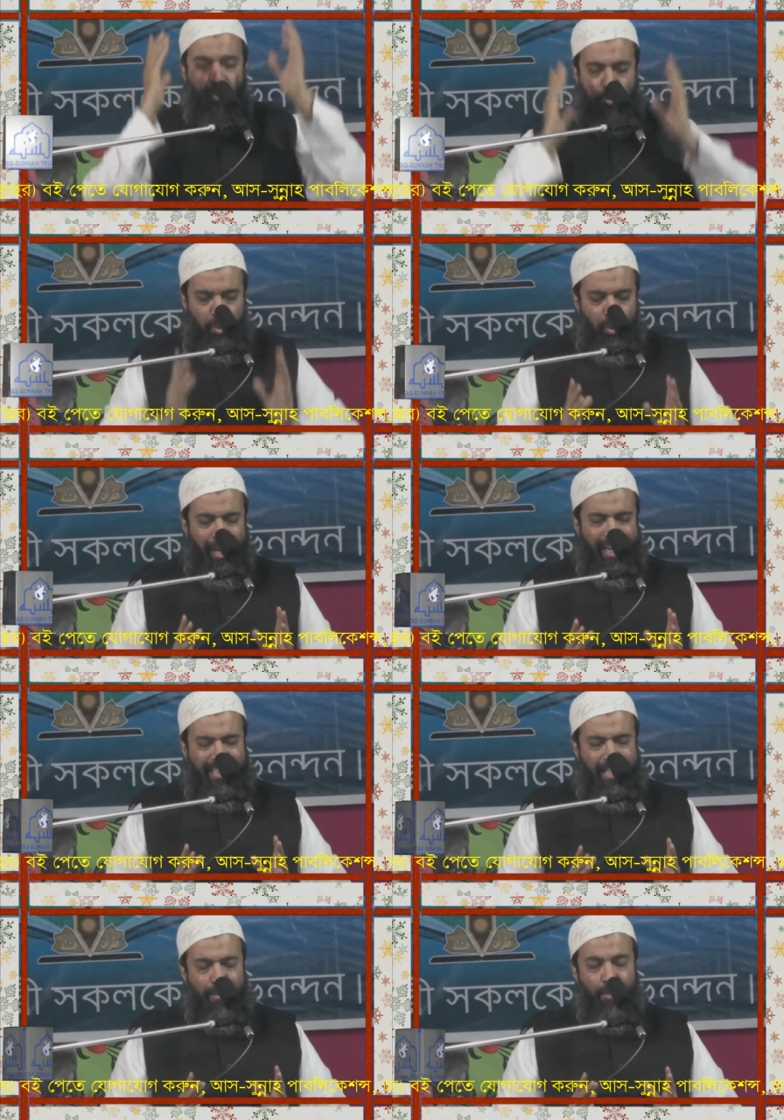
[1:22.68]
তুমি দুই
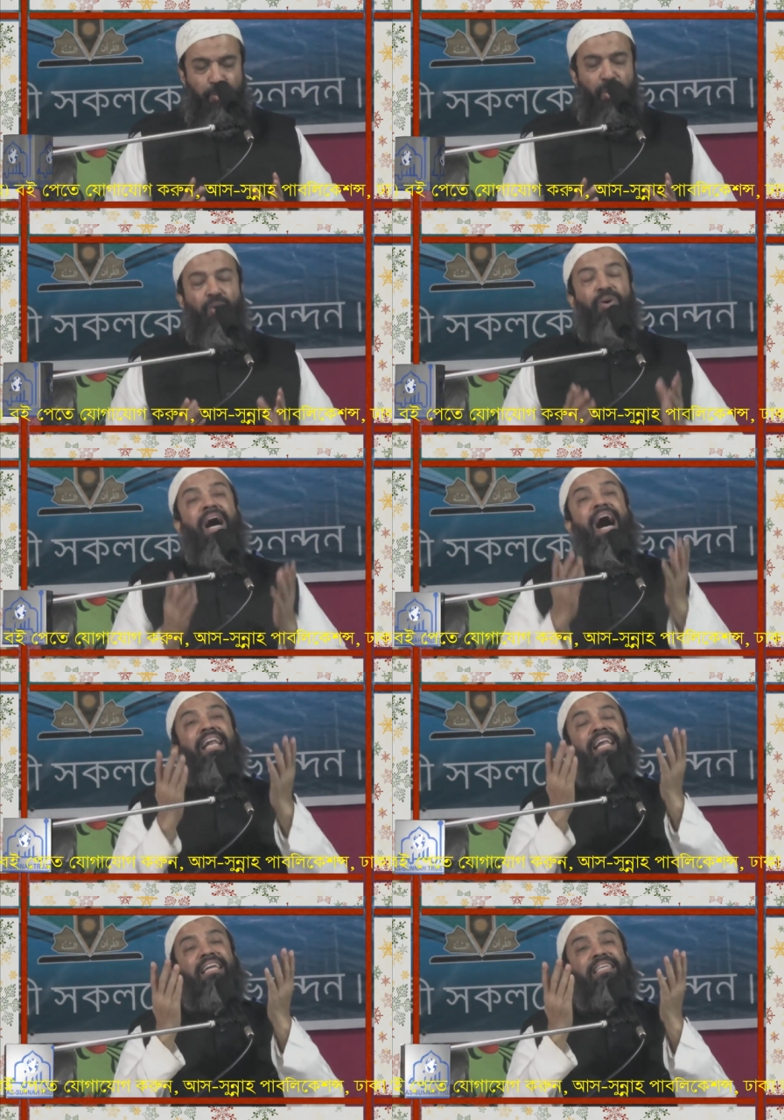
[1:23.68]
রাকাত নামাজ পড়ো
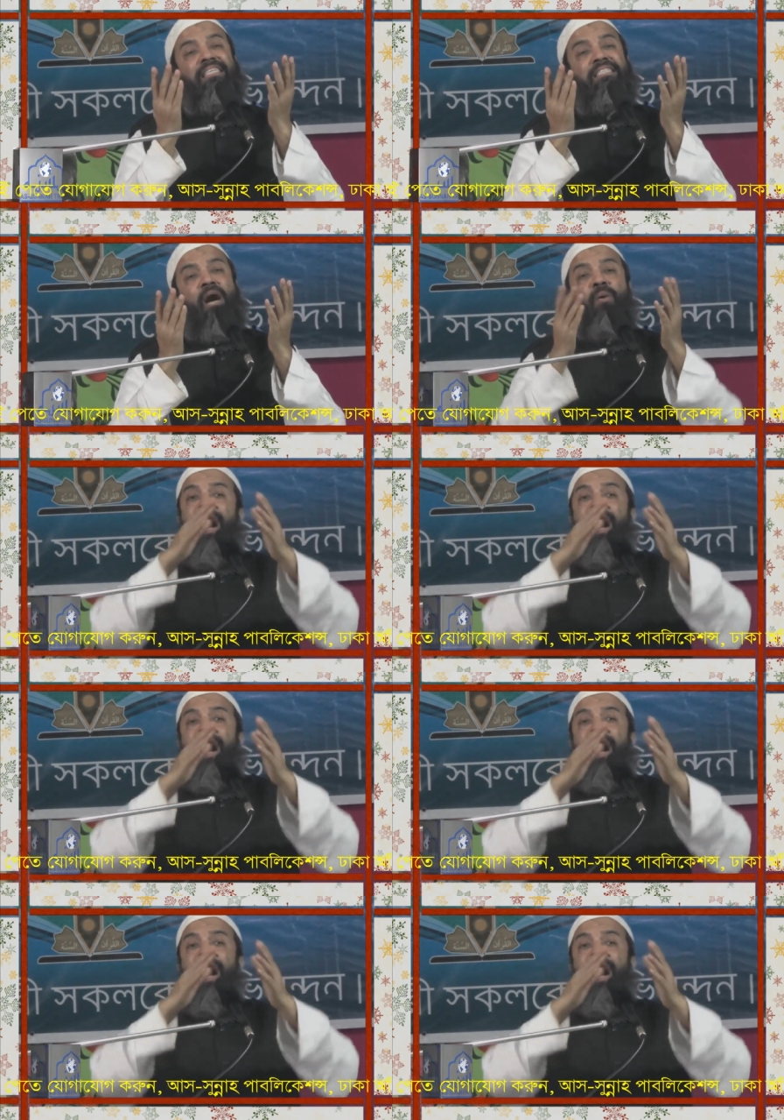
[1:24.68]
আল্লাহর কাছে চাও